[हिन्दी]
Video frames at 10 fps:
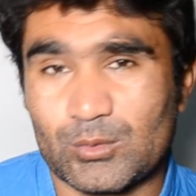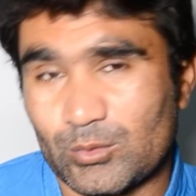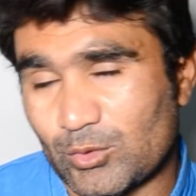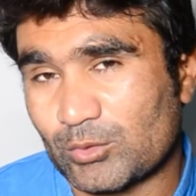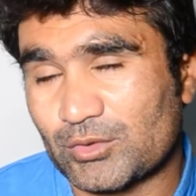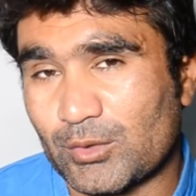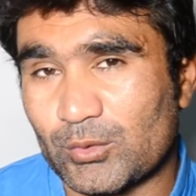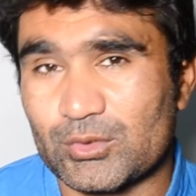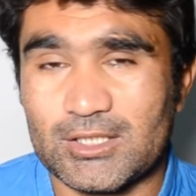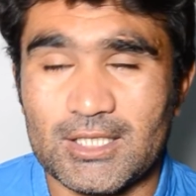को उसने
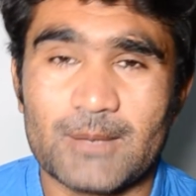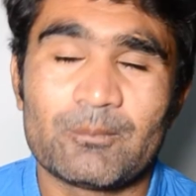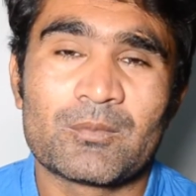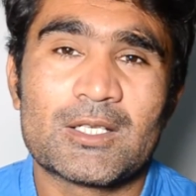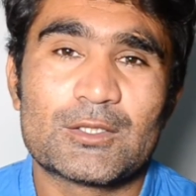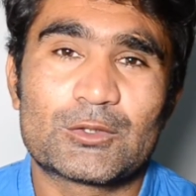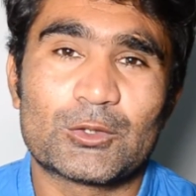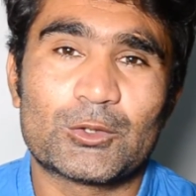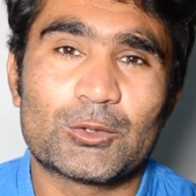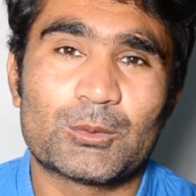रोस्ट किया है सो
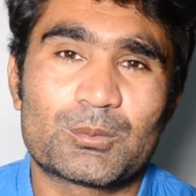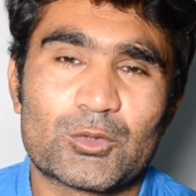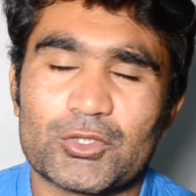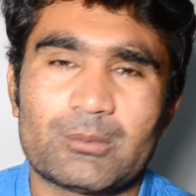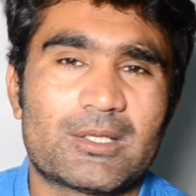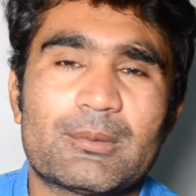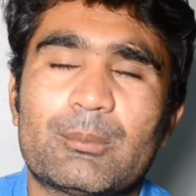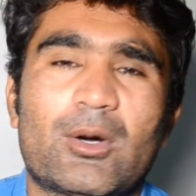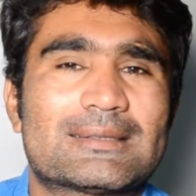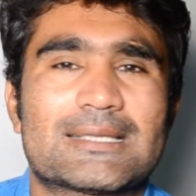सोशल मीडिया पे
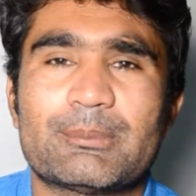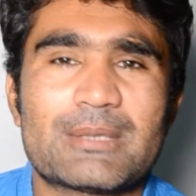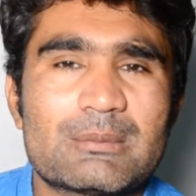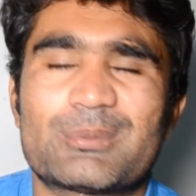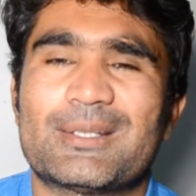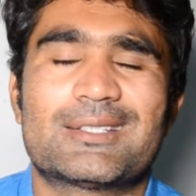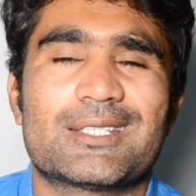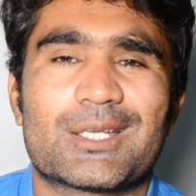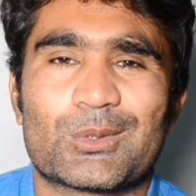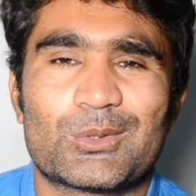बहुत ज़्यादा मीम्स बनती
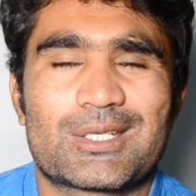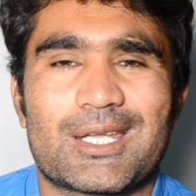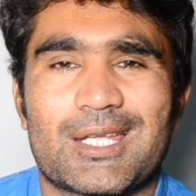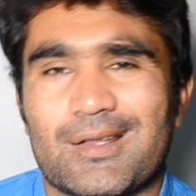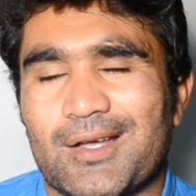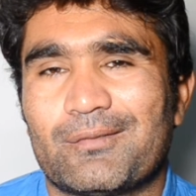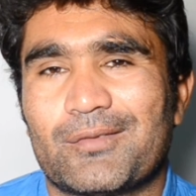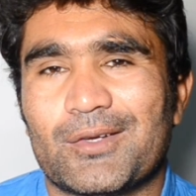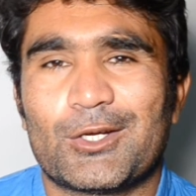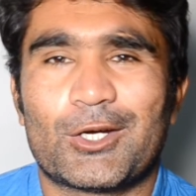हैं उनके
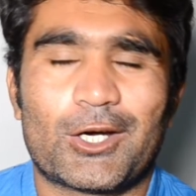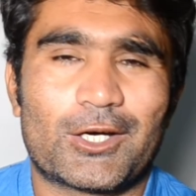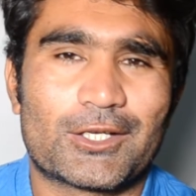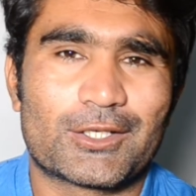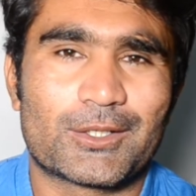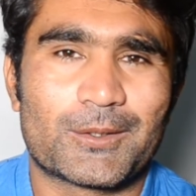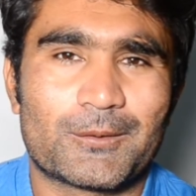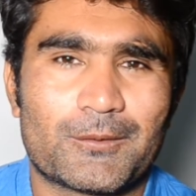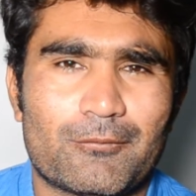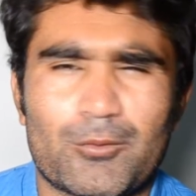ख़िलाफ़
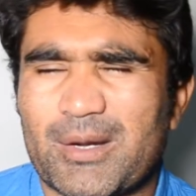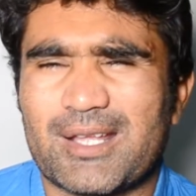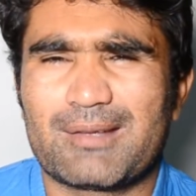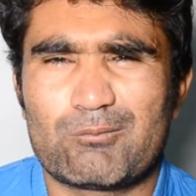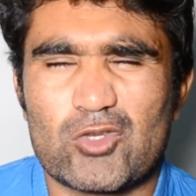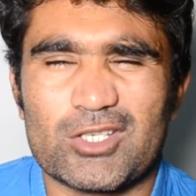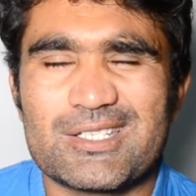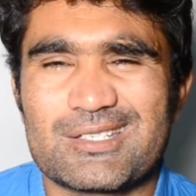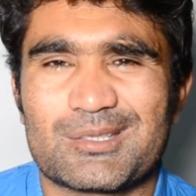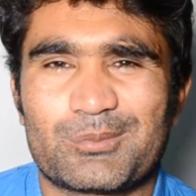और वो बड़े जॉली
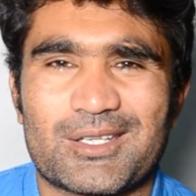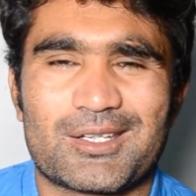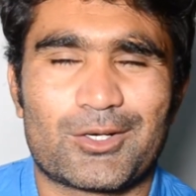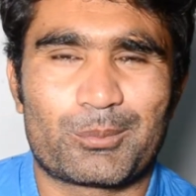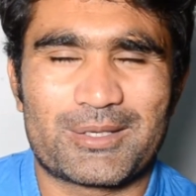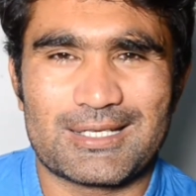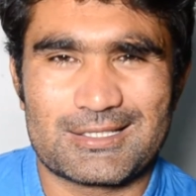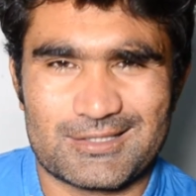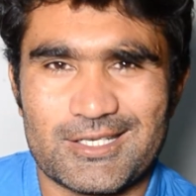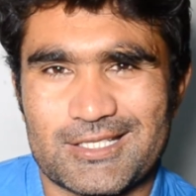किस्म के और बड़े
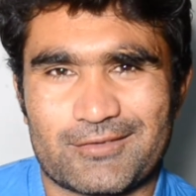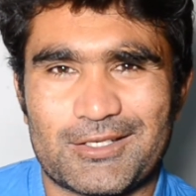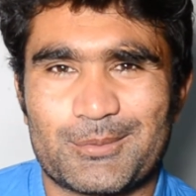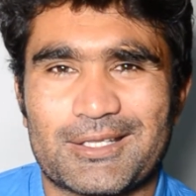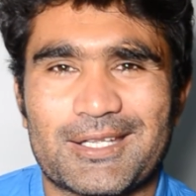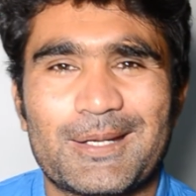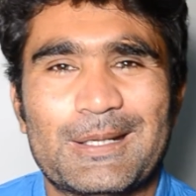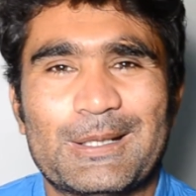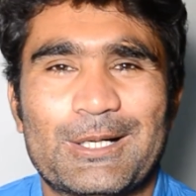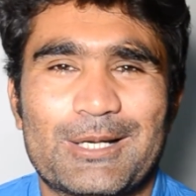अच्छी नेचर वाले बंदे हैं
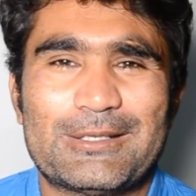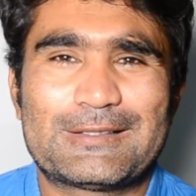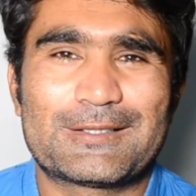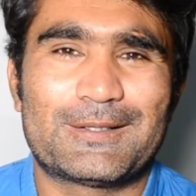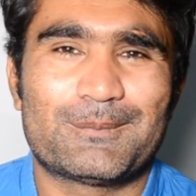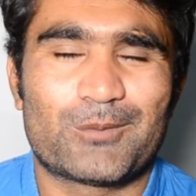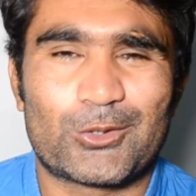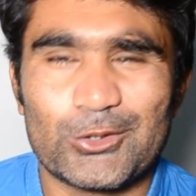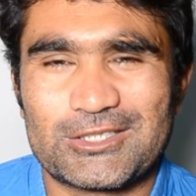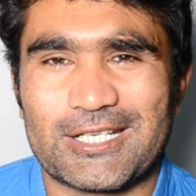हमेशा
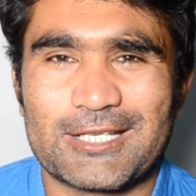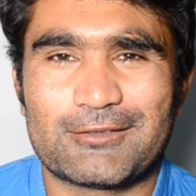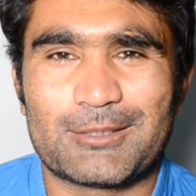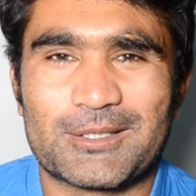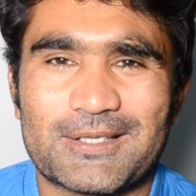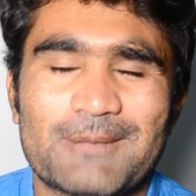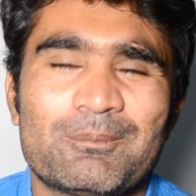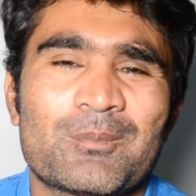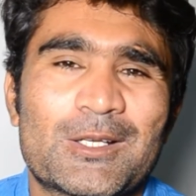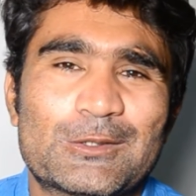खुश रहने वाला बंदा
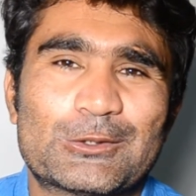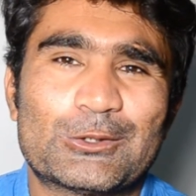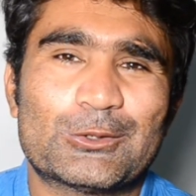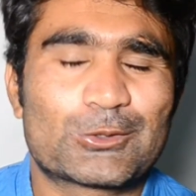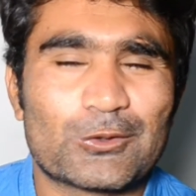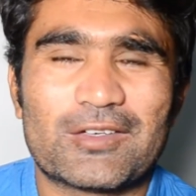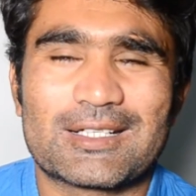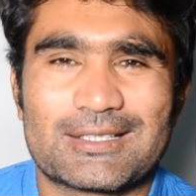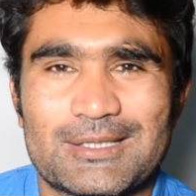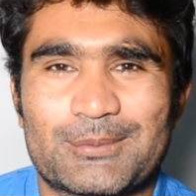है सो उसको
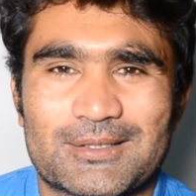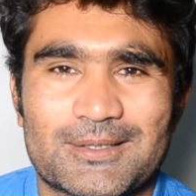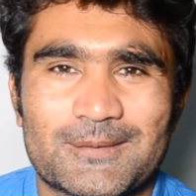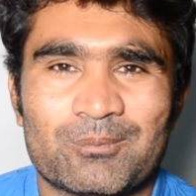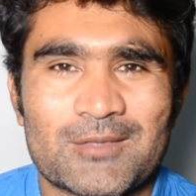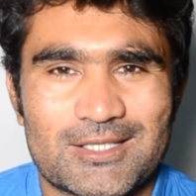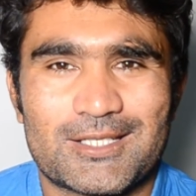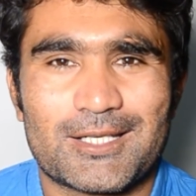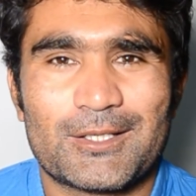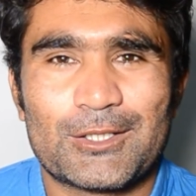फ़र्क नहीं पड़ता
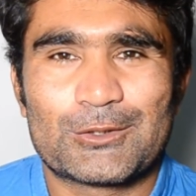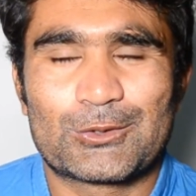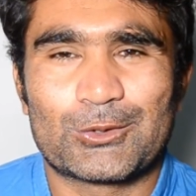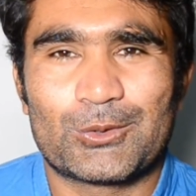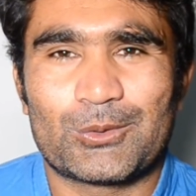ठीक है सो